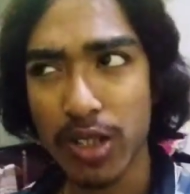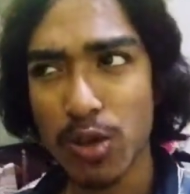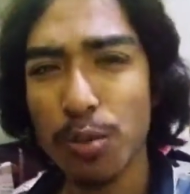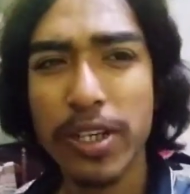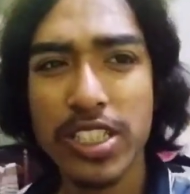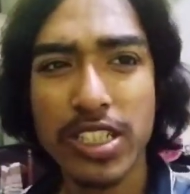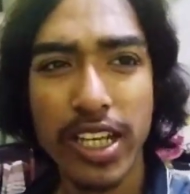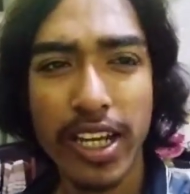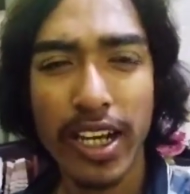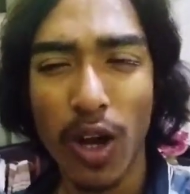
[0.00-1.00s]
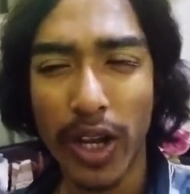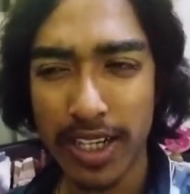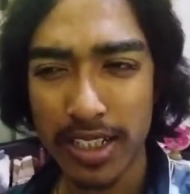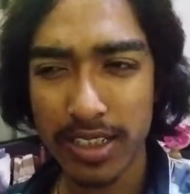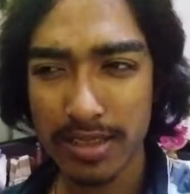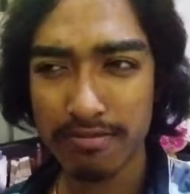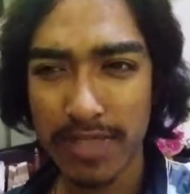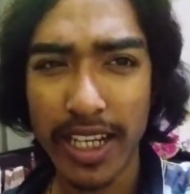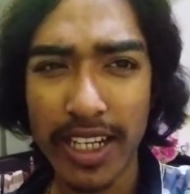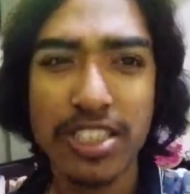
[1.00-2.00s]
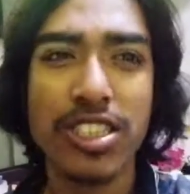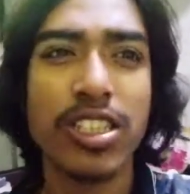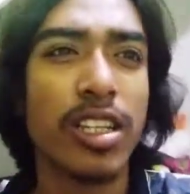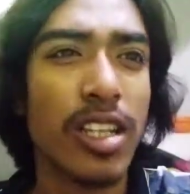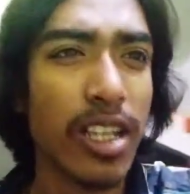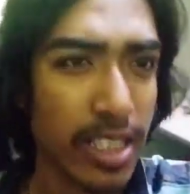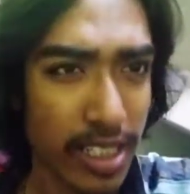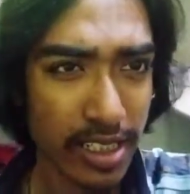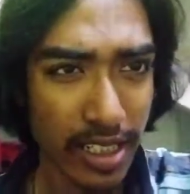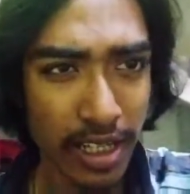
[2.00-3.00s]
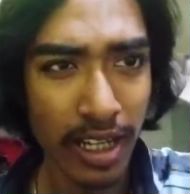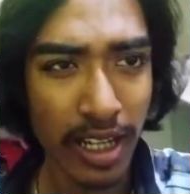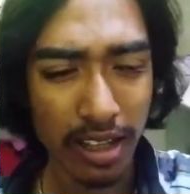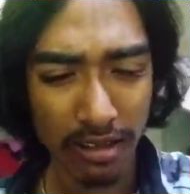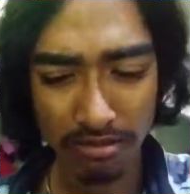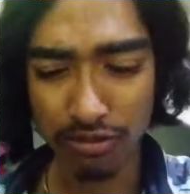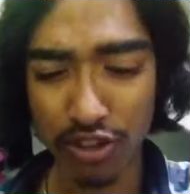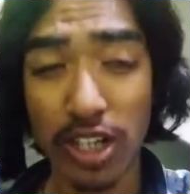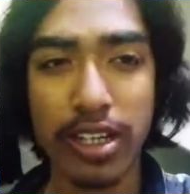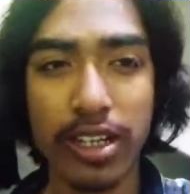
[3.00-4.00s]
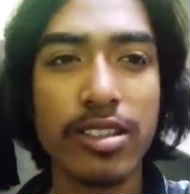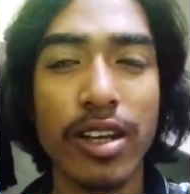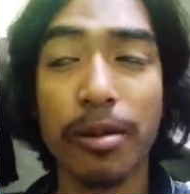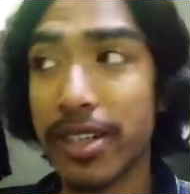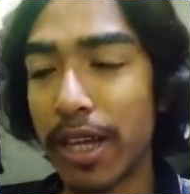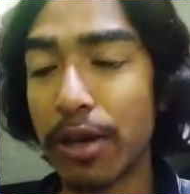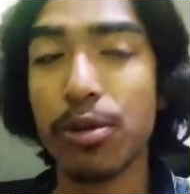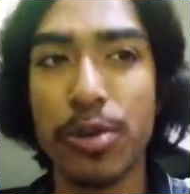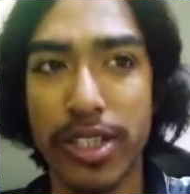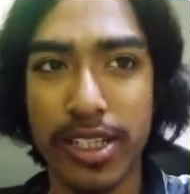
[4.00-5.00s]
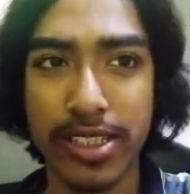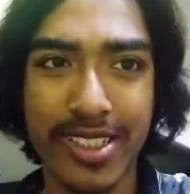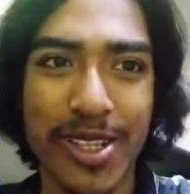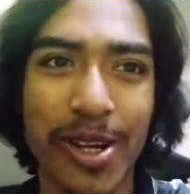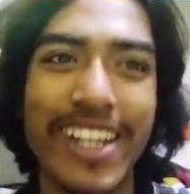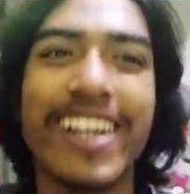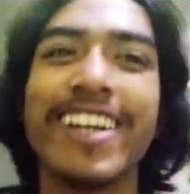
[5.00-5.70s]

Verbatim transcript: খুব বেশি ইয়ে হয় না যে এনার্জেটিকলি দিনটা চলে না আমার ঢেকুর উঠে যাচ্ছে সরি